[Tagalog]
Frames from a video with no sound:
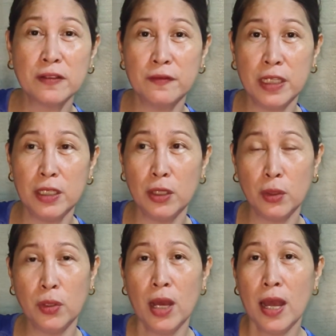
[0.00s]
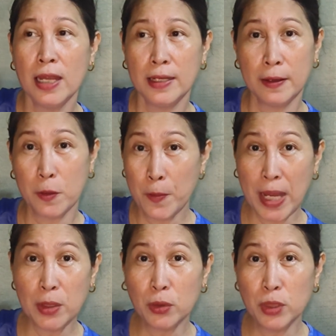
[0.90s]
the video na kung
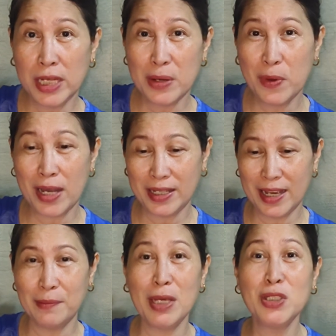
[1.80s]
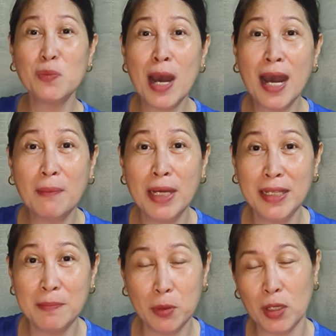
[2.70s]
paano ko ginawa yan. Medyo mahaba
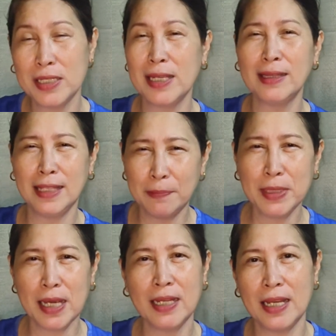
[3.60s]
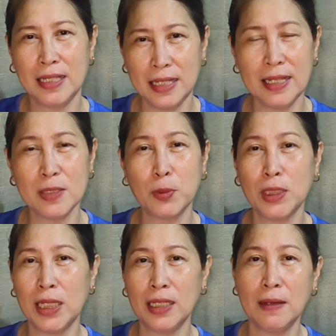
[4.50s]
din po kasi tips and ideas po
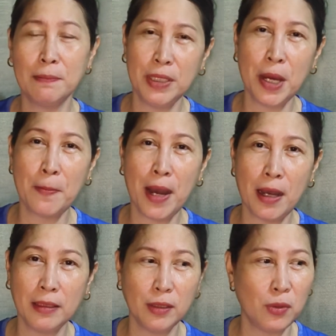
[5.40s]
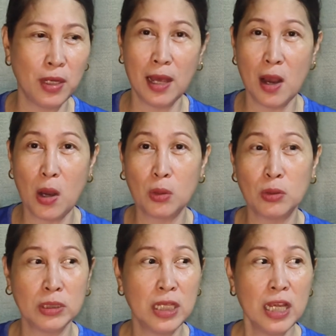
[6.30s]
talaga ang binabahagi ko. Wala ho
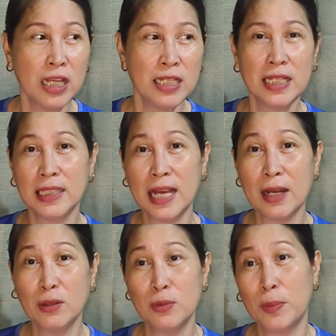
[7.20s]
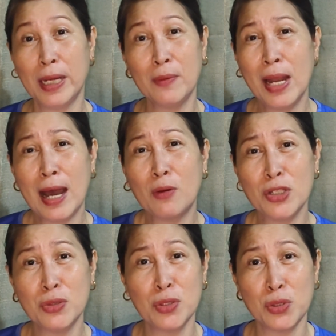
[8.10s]
akong sinatagong, para wala akong